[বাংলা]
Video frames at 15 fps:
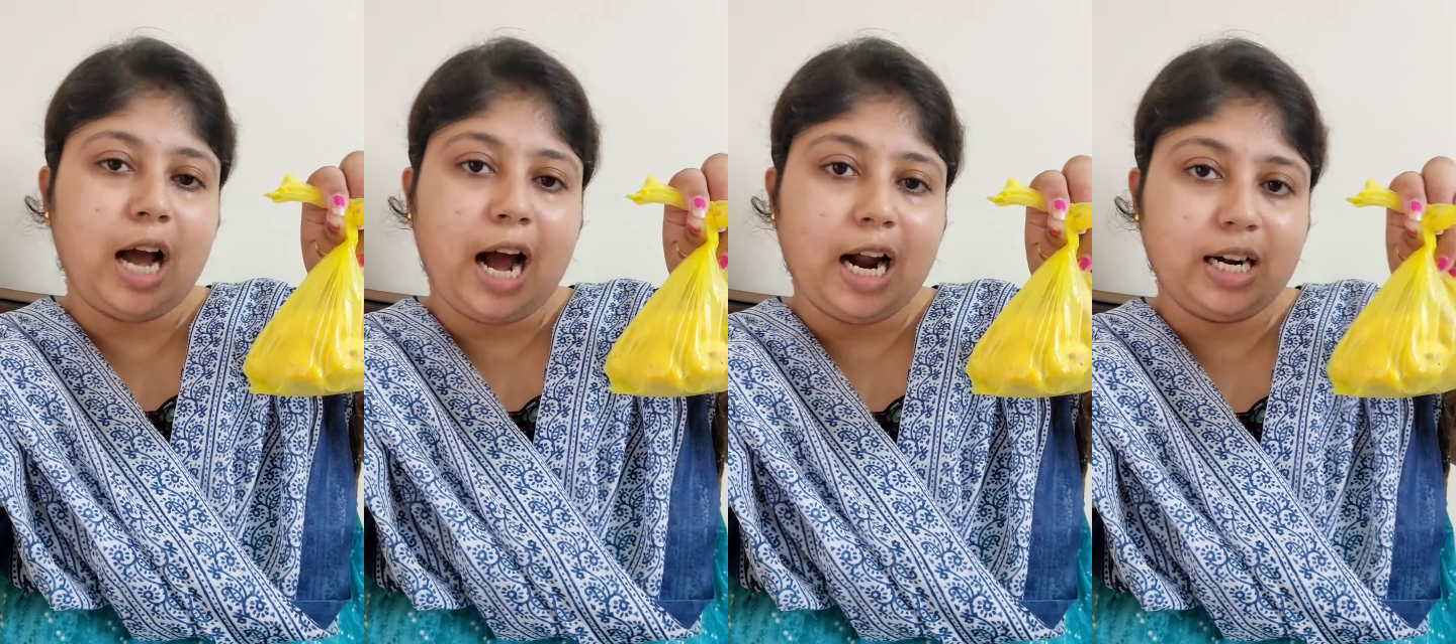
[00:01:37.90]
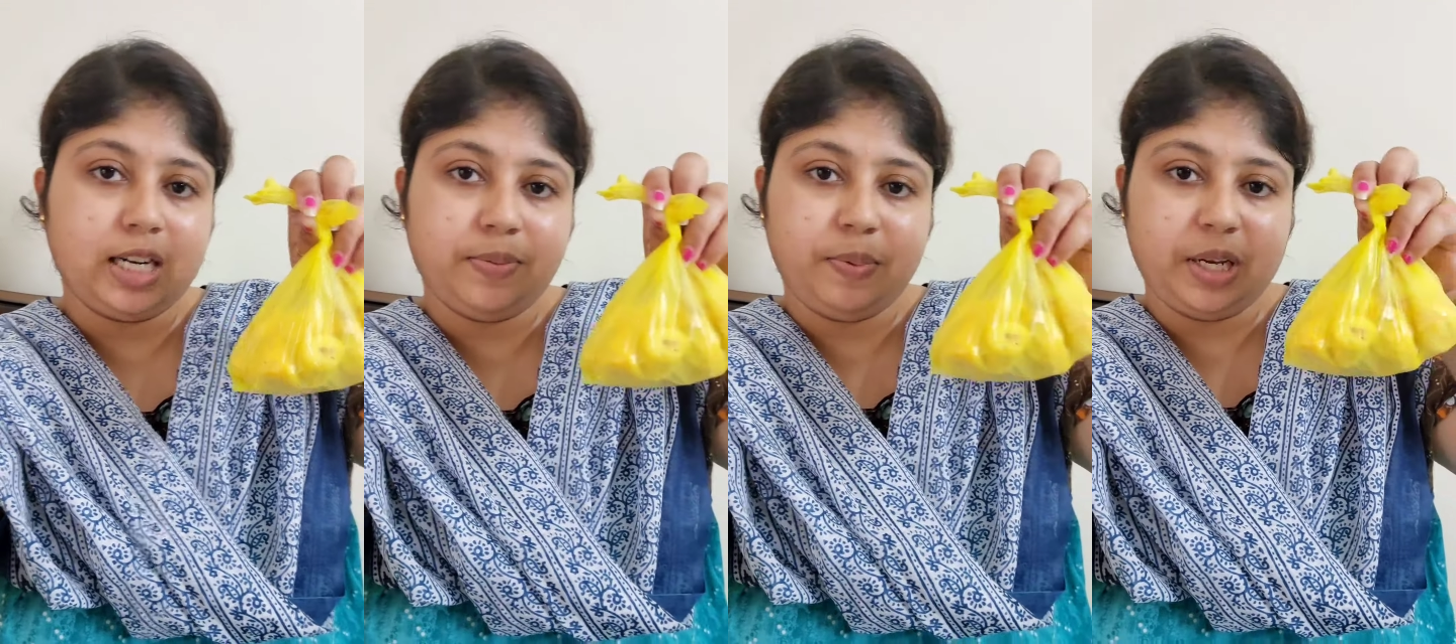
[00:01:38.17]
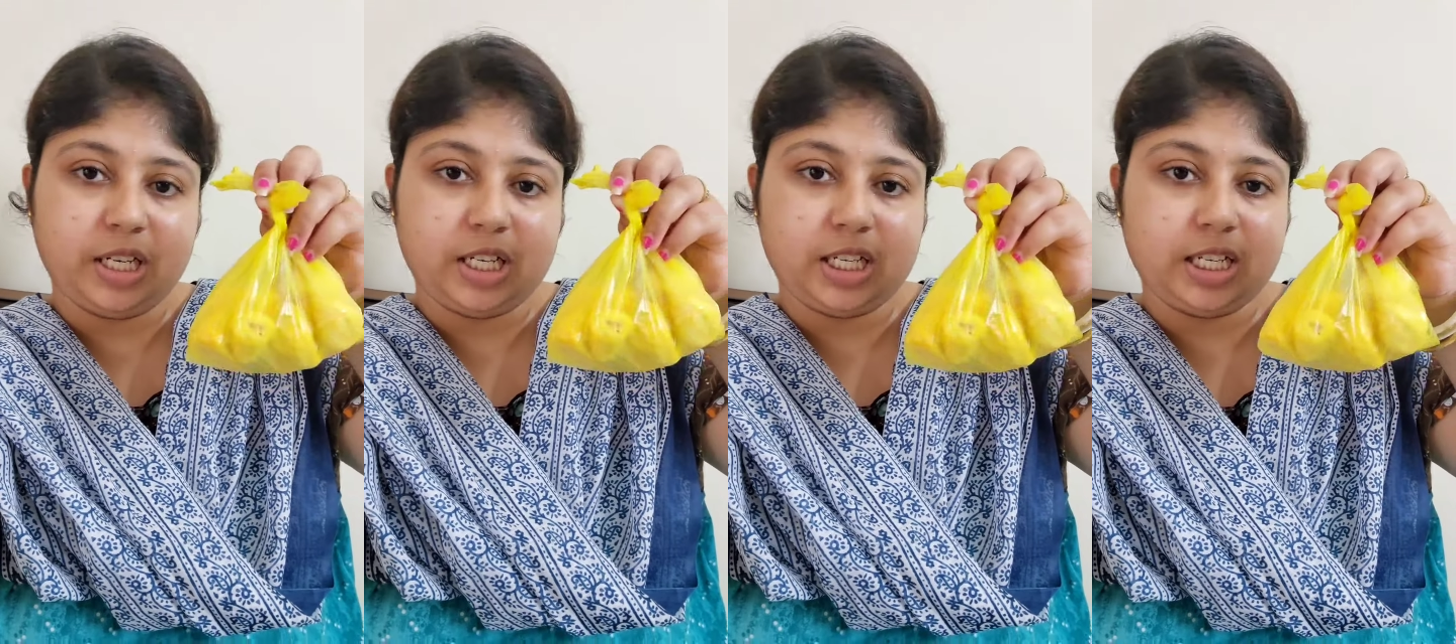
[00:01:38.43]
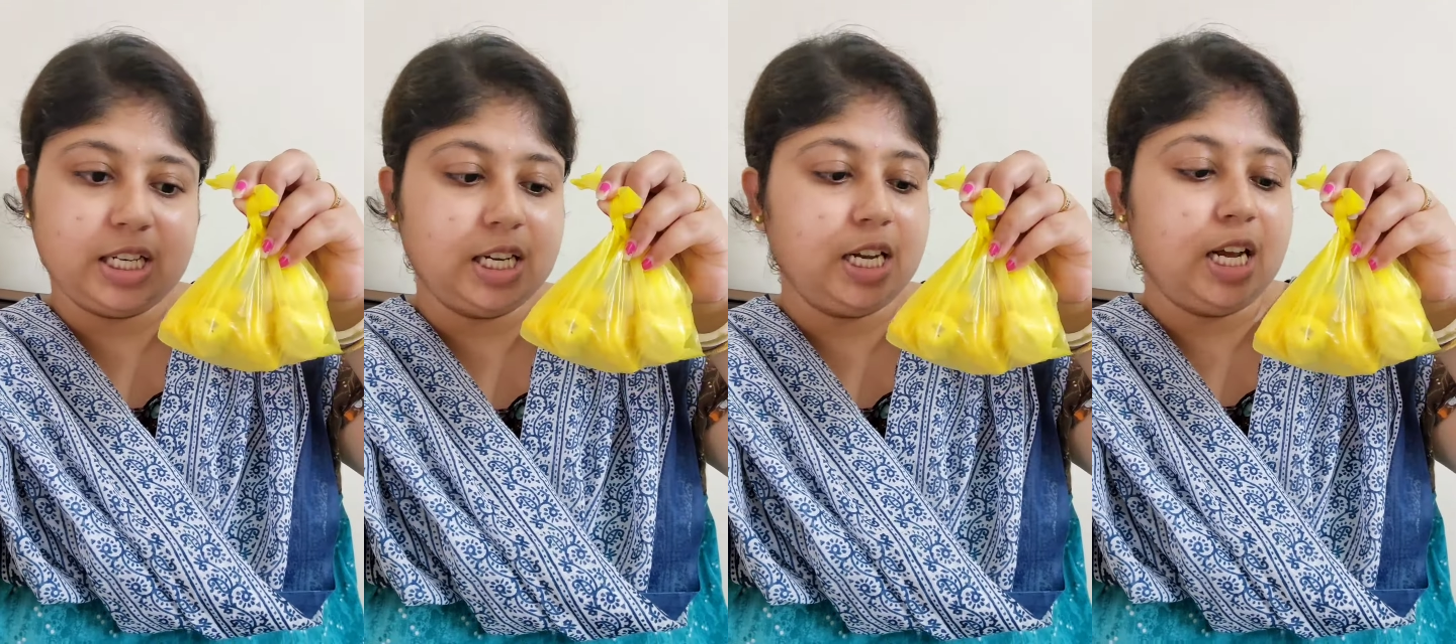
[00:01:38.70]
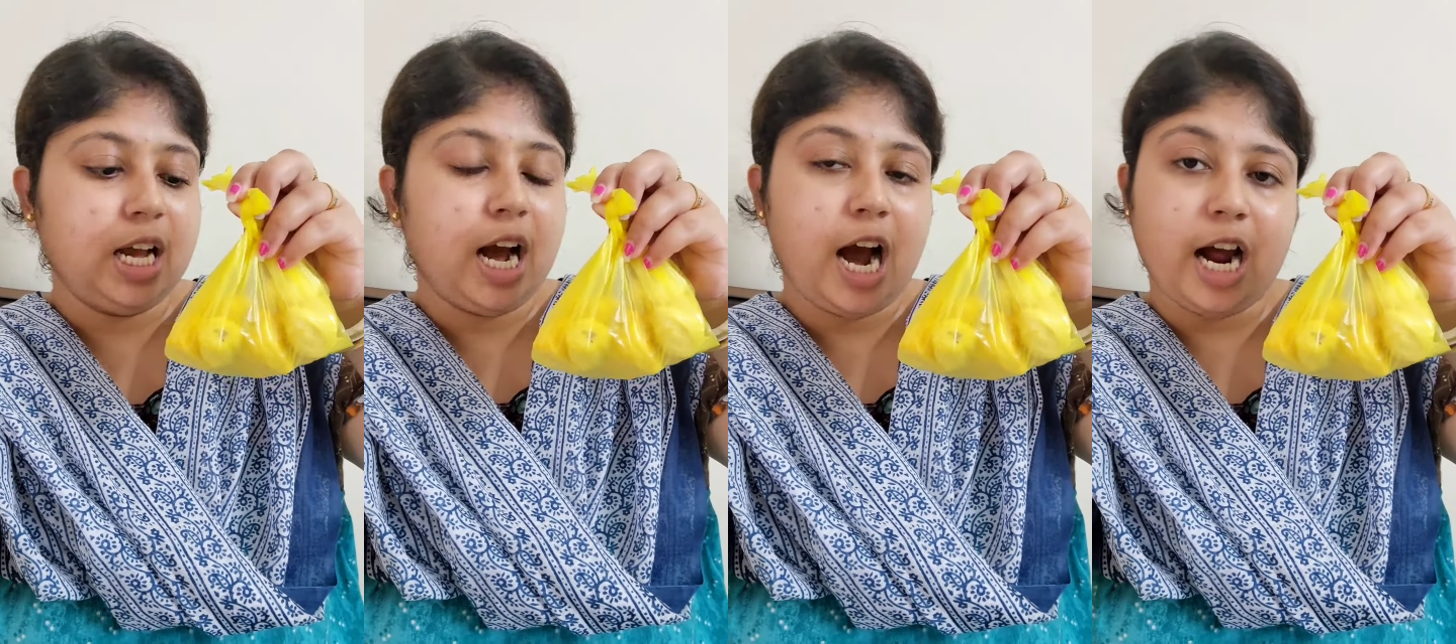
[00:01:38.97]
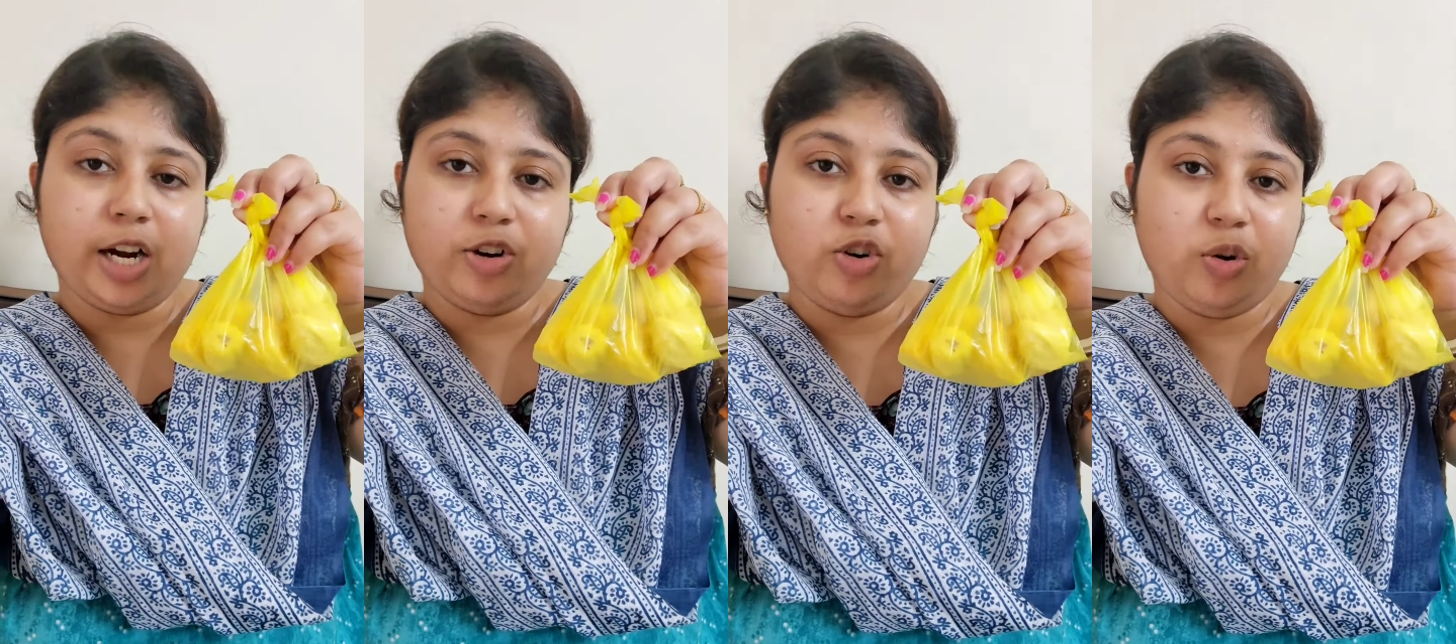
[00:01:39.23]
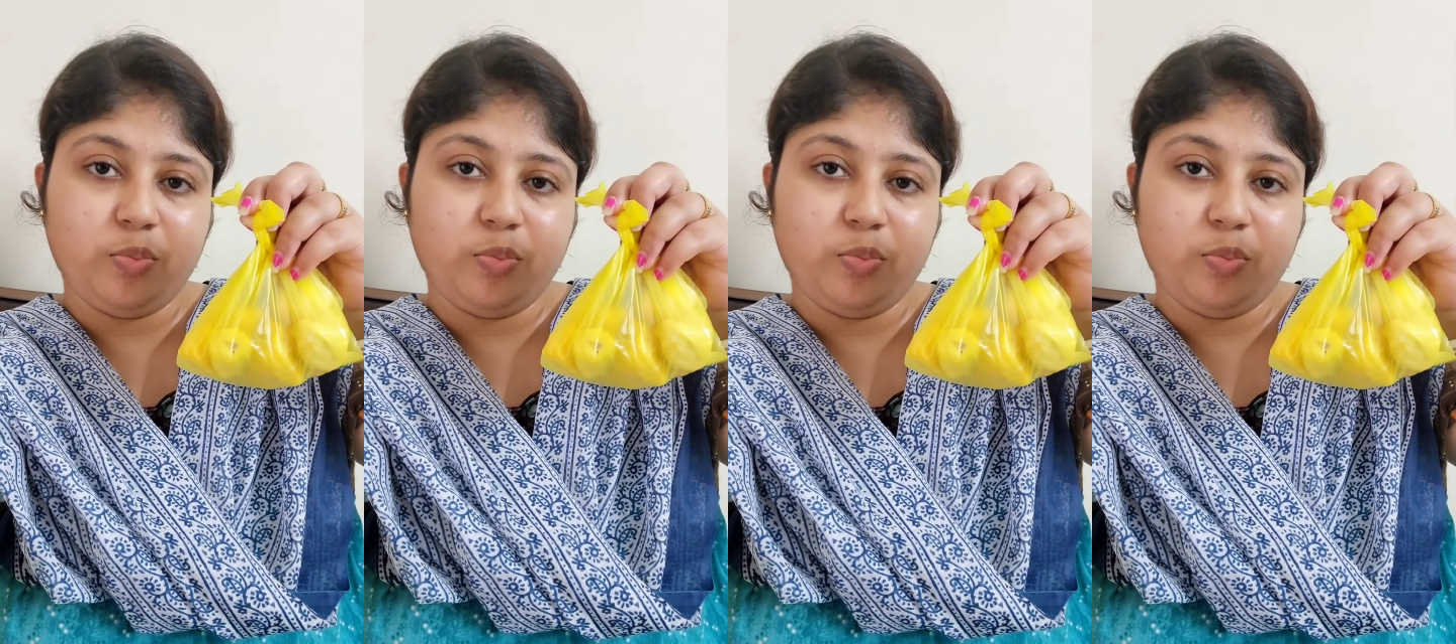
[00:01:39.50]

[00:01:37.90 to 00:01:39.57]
আট পিস আট ন